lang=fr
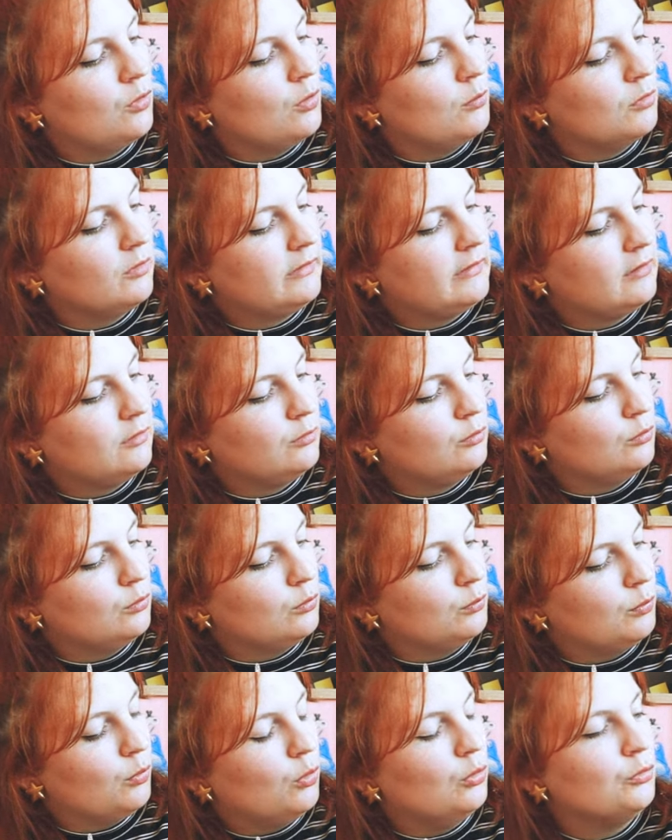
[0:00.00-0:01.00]
comment ça
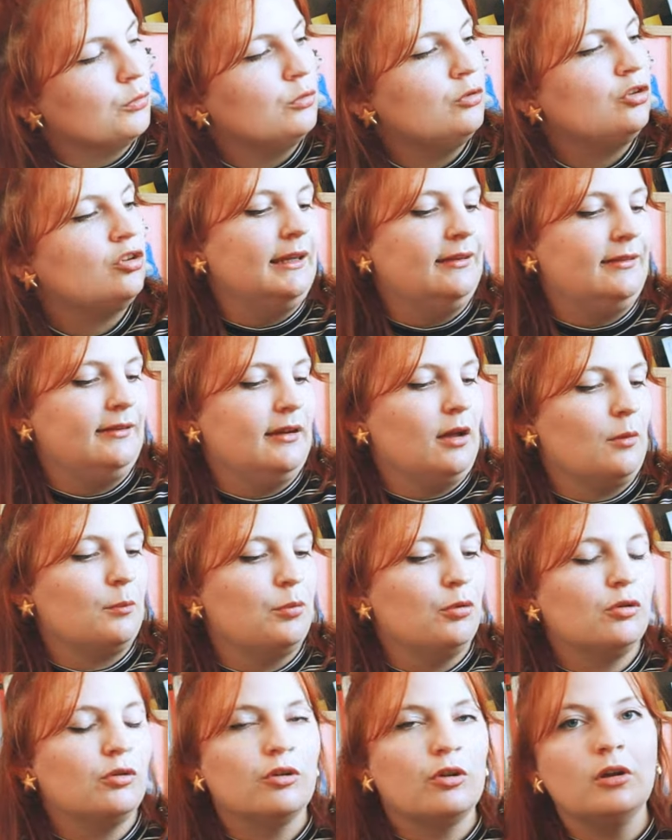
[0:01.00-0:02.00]
se prononce. Et c'est un
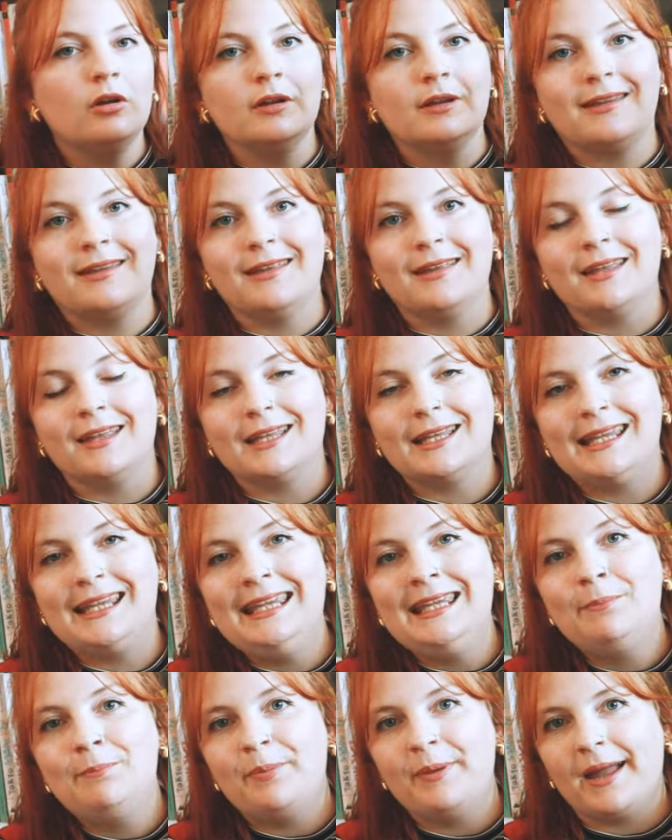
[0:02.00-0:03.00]
puzzle qui est
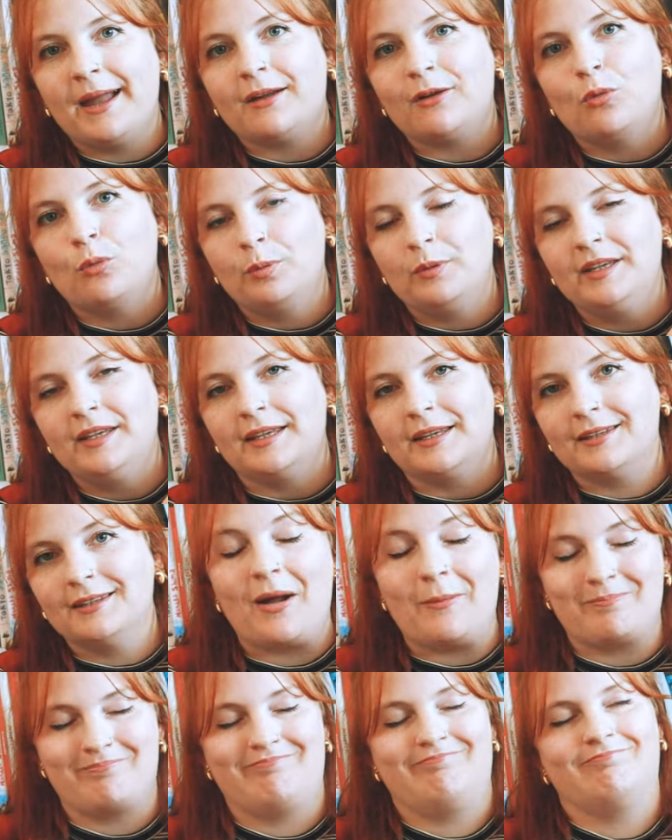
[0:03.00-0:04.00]
hyper compliqué
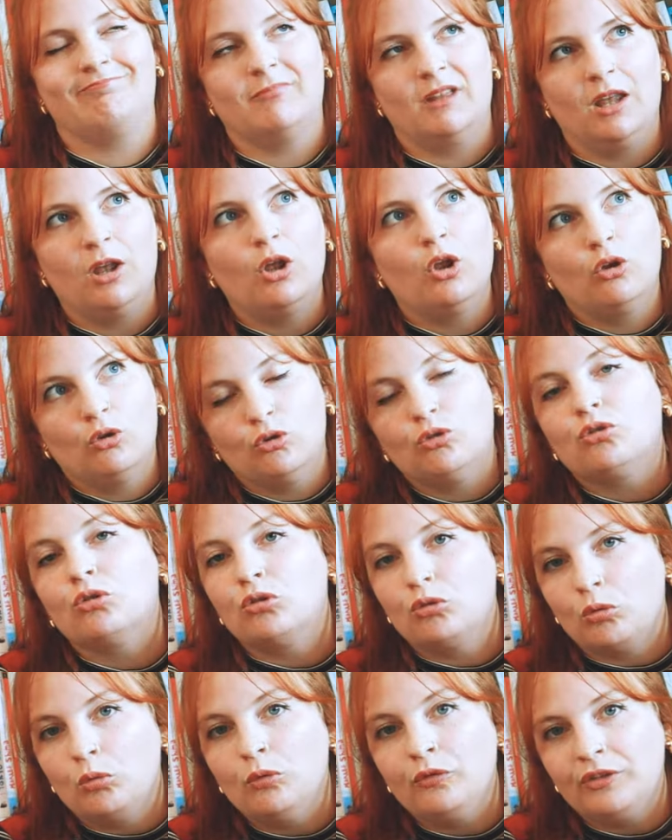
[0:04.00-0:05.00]
je
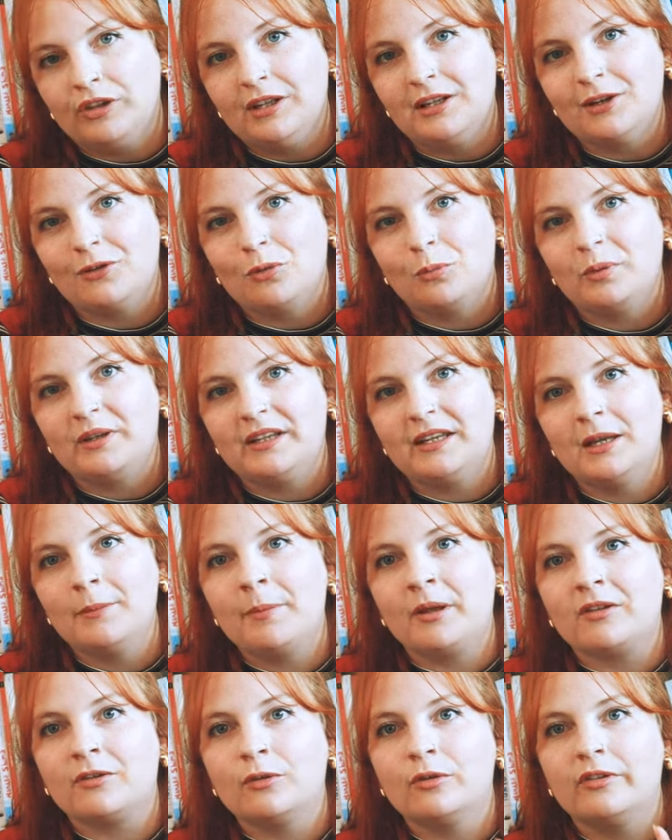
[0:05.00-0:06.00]
trouve qu'il est compliqué
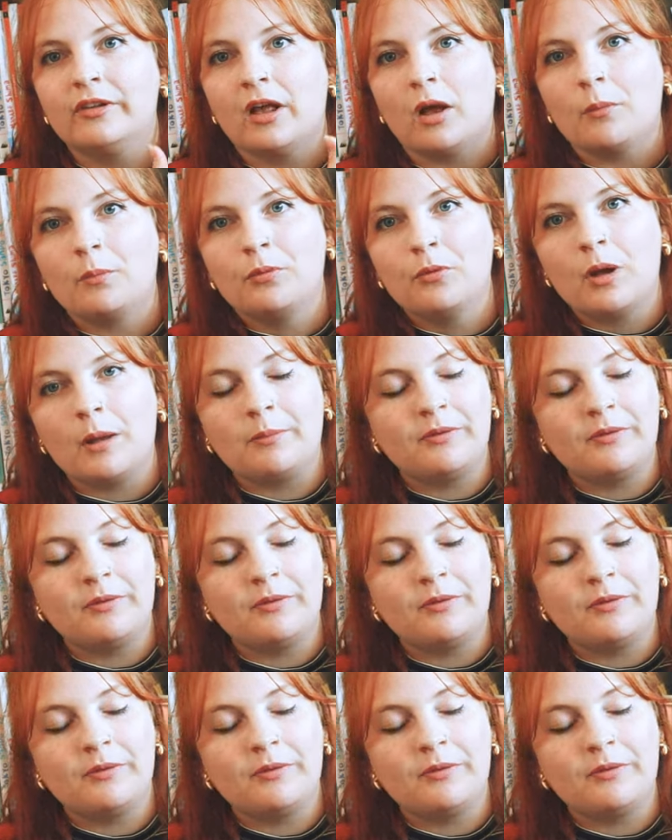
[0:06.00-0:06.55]
parce que c'est un peu